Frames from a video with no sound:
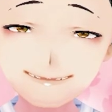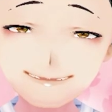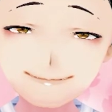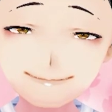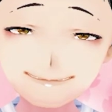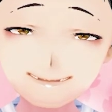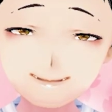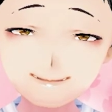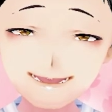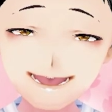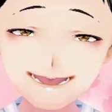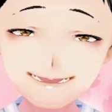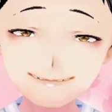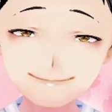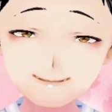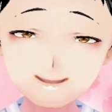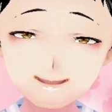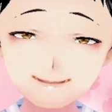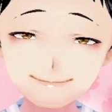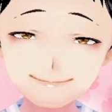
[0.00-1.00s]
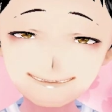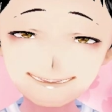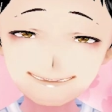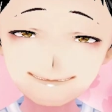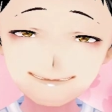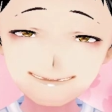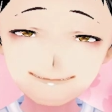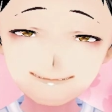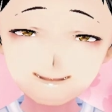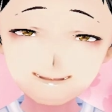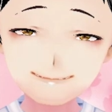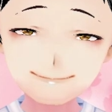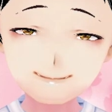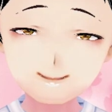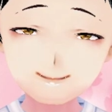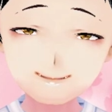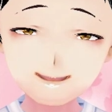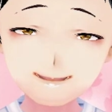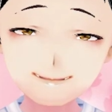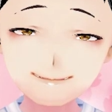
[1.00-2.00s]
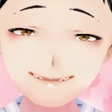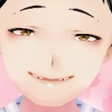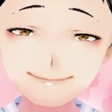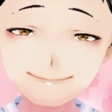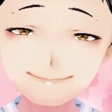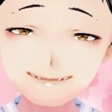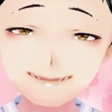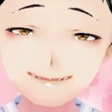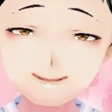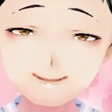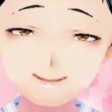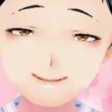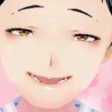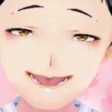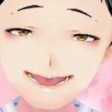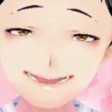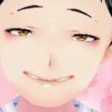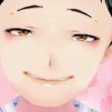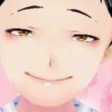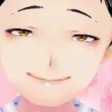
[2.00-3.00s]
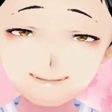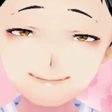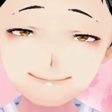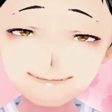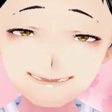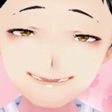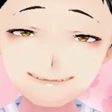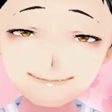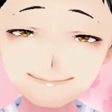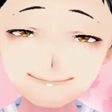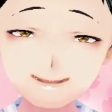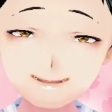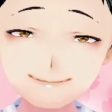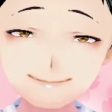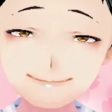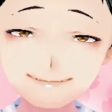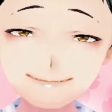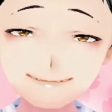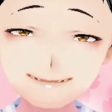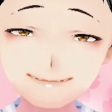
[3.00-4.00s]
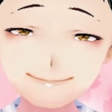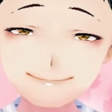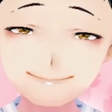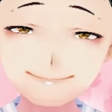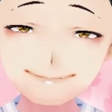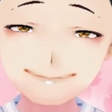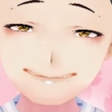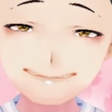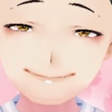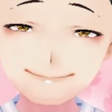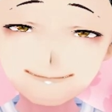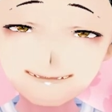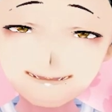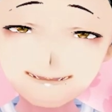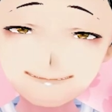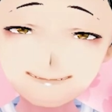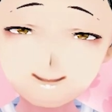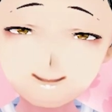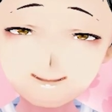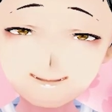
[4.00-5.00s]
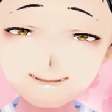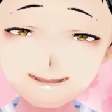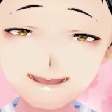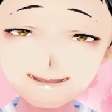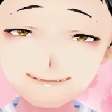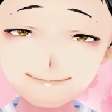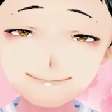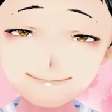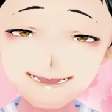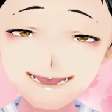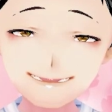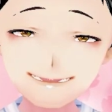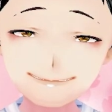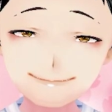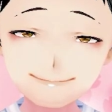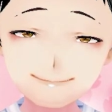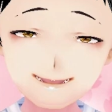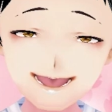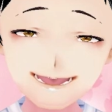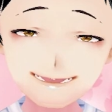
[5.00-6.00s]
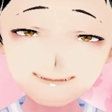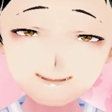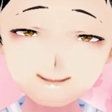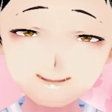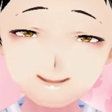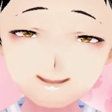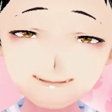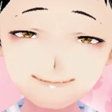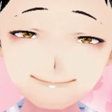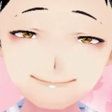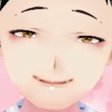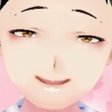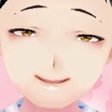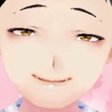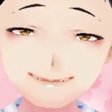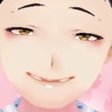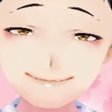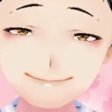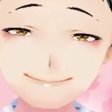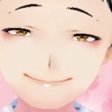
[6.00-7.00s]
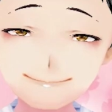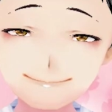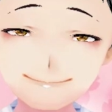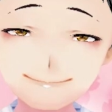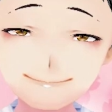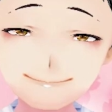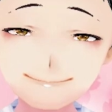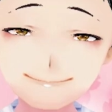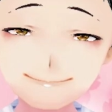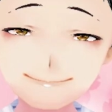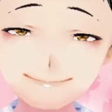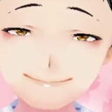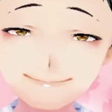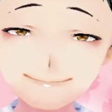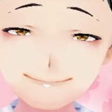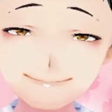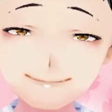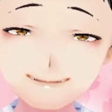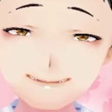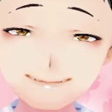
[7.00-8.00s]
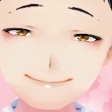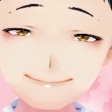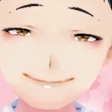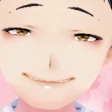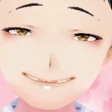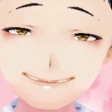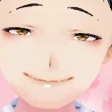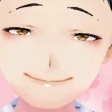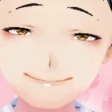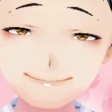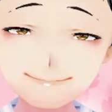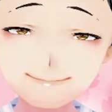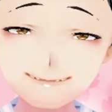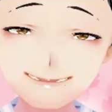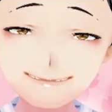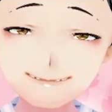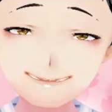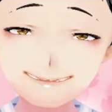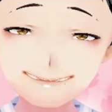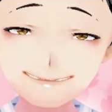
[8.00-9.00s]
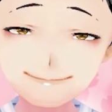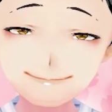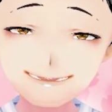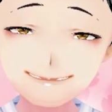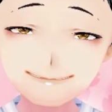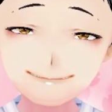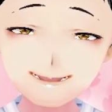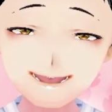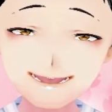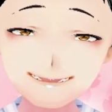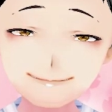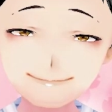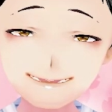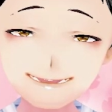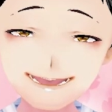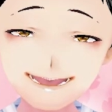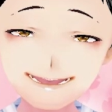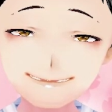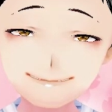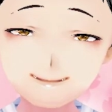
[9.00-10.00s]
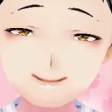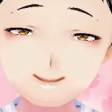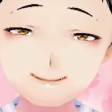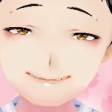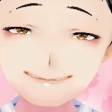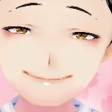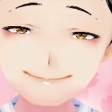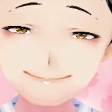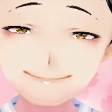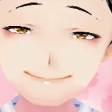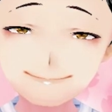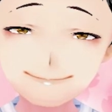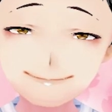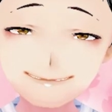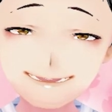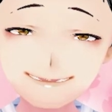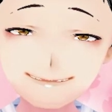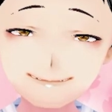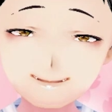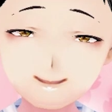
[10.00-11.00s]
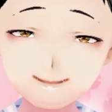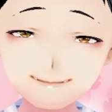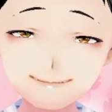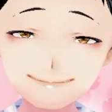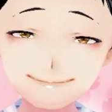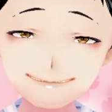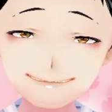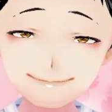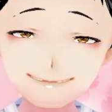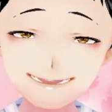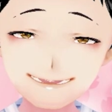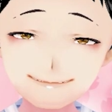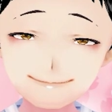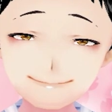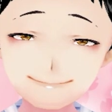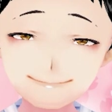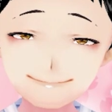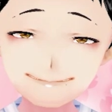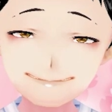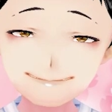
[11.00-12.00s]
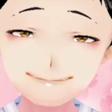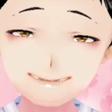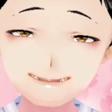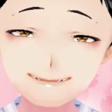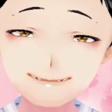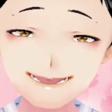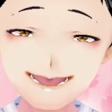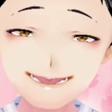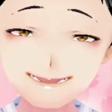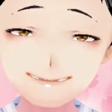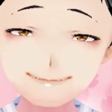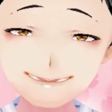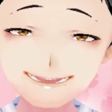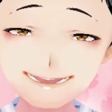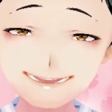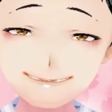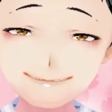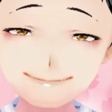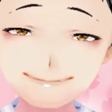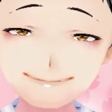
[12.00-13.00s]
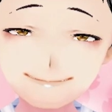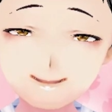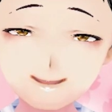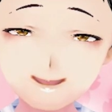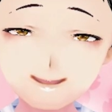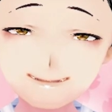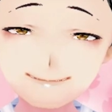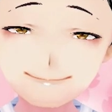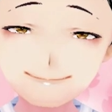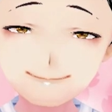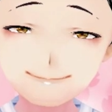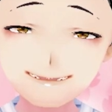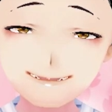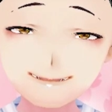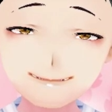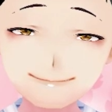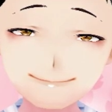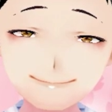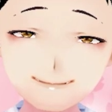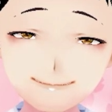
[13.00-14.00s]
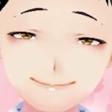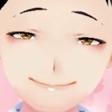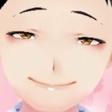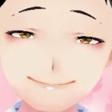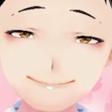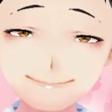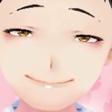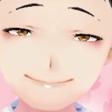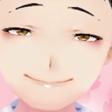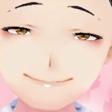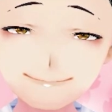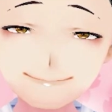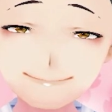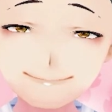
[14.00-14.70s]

馬券は本命8枠16番、ソングラインの単勝と、一等塾の馬連ワイド6等流し。そして、枠連8枠からゾロ目88を含めた推奨馬への流しで勝負するとのことです。